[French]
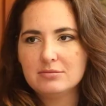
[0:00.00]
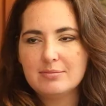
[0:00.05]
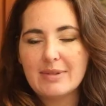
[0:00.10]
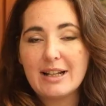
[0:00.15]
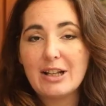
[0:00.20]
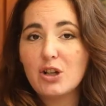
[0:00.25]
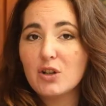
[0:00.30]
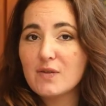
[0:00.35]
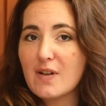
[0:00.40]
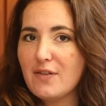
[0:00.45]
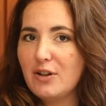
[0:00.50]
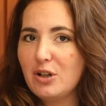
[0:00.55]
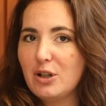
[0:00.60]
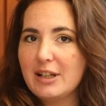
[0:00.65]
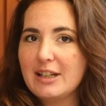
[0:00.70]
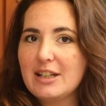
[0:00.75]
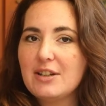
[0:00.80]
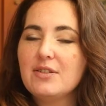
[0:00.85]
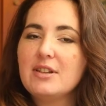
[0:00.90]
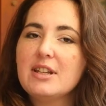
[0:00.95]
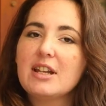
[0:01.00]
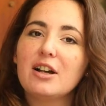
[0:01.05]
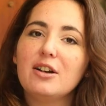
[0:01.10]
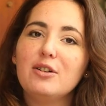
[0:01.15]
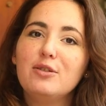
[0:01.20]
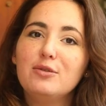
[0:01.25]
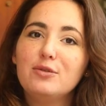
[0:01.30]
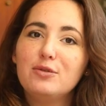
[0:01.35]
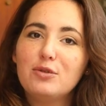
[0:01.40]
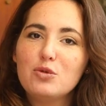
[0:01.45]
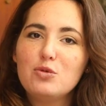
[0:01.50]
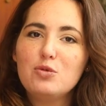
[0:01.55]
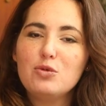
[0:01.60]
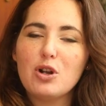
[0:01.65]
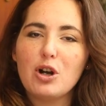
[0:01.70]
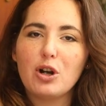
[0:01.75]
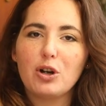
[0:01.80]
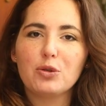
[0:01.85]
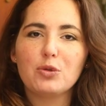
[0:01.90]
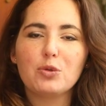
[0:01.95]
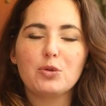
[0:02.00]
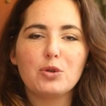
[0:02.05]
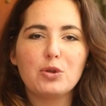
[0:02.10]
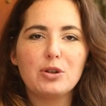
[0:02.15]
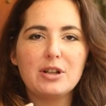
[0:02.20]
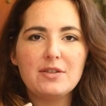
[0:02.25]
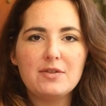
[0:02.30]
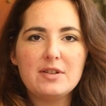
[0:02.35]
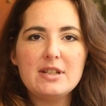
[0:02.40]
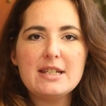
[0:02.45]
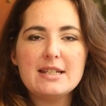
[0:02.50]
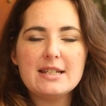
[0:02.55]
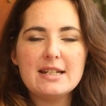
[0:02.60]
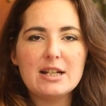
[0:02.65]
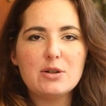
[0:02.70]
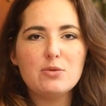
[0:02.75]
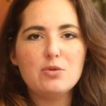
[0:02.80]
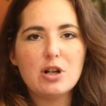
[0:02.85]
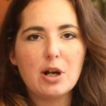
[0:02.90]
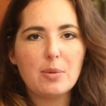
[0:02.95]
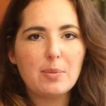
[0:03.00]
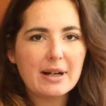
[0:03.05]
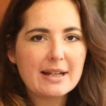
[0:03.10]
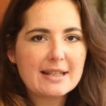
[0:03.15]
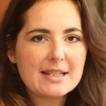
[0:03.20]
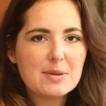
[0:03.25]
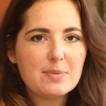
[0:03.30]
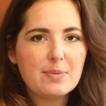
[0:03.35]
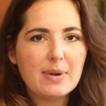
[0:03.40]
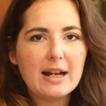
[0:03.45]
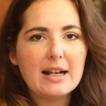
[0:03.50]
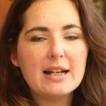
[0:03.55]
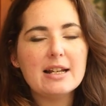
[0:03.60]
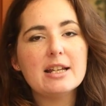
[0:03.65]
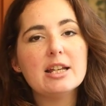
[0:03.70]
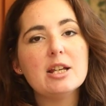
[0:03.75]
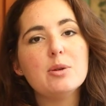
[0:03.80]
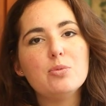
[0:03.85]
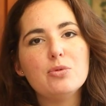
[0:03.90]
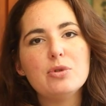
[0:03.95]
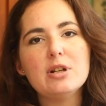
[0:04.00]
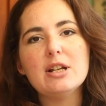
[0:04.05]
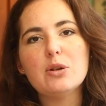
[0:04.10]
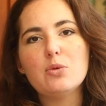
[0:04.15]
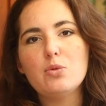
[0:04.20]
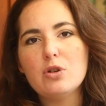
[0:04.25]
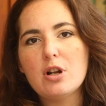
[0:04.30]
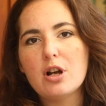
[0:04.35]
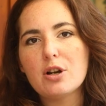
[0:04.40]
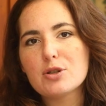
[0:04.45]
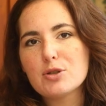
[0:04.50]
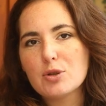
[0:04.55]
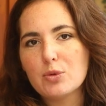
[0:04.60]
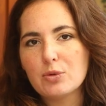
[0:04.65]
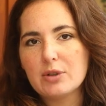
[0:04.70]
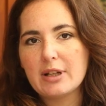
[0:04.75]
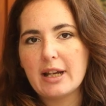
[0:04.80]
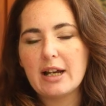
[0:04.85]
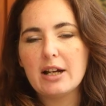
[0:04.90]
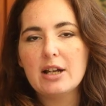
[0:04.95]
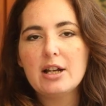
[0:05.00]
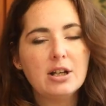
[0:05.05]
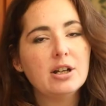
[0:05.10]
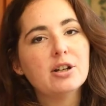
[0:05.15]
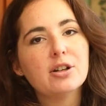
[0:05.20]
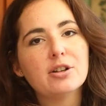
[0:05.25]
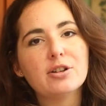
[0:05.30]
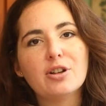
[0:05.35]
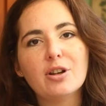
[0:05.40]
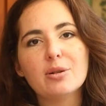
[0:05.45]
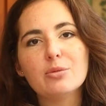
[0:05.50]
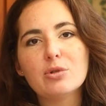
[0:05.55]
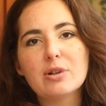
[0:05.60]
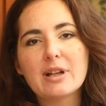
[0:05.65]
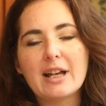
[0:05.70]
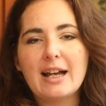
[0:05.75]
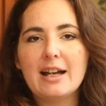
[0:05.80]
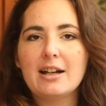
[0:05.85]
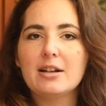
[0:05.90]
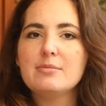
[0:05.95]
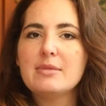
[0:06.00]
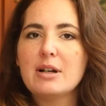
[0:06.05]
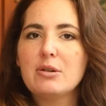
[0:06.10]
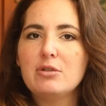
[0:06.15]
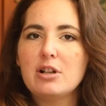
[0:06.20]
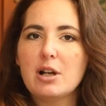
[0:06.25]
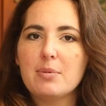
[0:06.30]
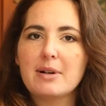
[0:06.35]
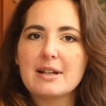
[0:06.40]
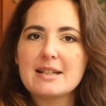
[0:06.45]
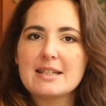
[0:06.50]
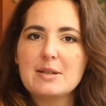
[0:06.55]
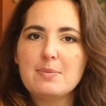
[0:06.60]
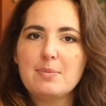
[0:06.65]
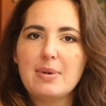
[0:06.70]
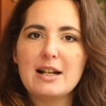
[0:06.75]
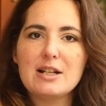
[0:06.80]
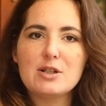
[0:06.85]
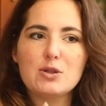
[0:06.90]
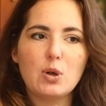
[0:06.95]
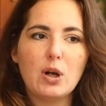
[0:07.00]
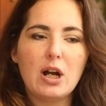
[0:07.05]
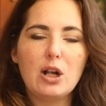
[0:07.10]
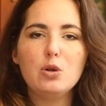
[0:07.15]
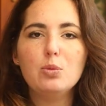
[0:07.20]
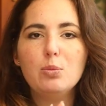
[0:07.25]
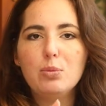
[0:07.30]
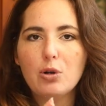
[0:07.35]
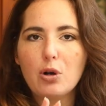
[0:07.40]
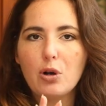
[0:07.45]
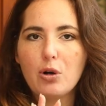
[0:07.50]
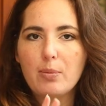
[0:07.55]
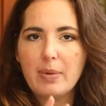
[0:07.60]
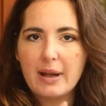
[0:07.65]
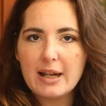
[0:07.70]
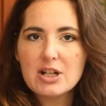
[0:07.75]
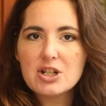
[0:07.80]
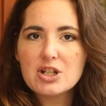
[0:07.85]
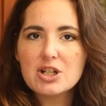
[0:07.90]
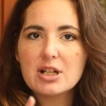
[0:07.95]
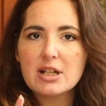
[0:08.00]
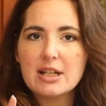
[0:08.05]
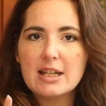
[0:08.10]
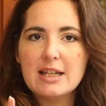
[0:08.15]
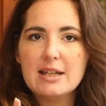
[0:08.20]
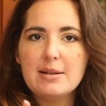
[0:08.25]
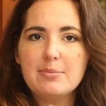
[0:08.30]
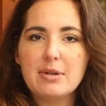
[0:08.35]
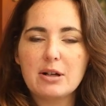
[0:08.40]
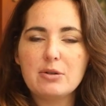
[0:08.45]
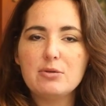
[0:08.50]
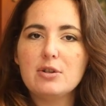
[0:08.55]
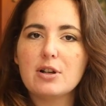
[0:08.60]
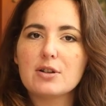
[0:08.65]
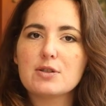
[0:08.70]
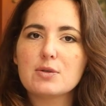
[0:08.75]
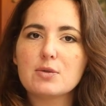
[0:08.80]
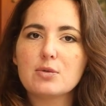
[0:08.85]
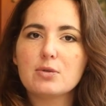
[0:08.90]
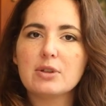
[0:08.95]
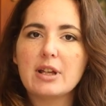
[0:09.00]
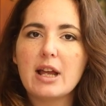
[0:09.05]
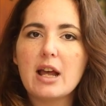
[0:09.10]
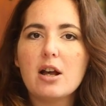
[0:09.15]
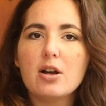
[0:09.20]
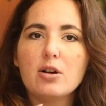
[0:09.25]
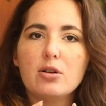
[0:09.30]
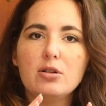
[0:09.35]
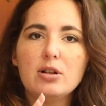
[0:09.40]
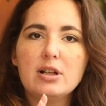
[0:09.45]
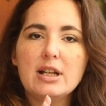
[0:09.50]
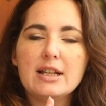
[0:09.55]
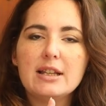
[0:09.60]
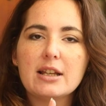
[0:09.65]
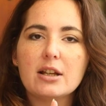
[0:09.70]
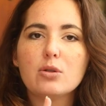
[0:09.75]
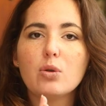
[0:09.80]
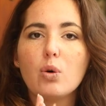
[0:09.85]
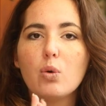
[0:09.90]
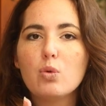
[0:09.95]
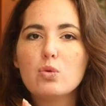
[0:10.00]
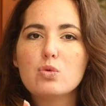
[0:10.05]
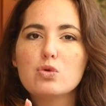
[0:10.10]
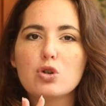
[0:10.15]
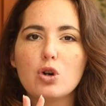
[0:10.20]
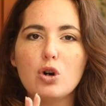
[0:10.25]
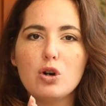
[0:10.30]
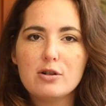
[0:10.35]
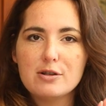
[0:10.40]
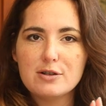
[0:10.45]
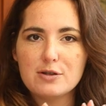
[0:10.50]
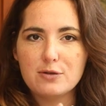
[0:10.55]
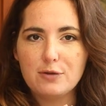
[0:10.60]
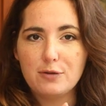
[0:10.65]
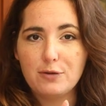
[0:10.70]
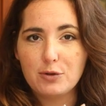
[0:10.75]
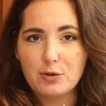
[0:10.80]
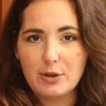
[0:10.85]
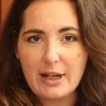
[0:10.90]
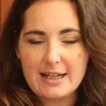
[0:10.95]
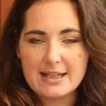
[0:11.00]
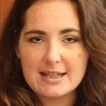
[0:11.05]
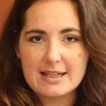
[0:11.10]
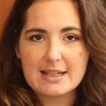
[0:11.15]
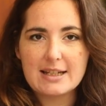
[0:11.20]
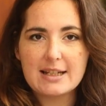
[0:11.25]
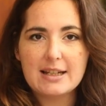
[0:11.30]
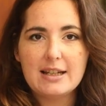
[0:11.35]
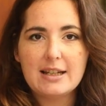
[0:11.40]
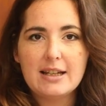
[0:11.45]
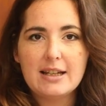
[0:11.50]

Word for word: Maintenant, il va falloir définir vos couleurs. Donc définissez les couleurs principales et puis les couleurs secondaires. Dans mon cas, ma couleur principale sera le blanc beige et ma couleur secondaire les teintes rouge, rose, violette.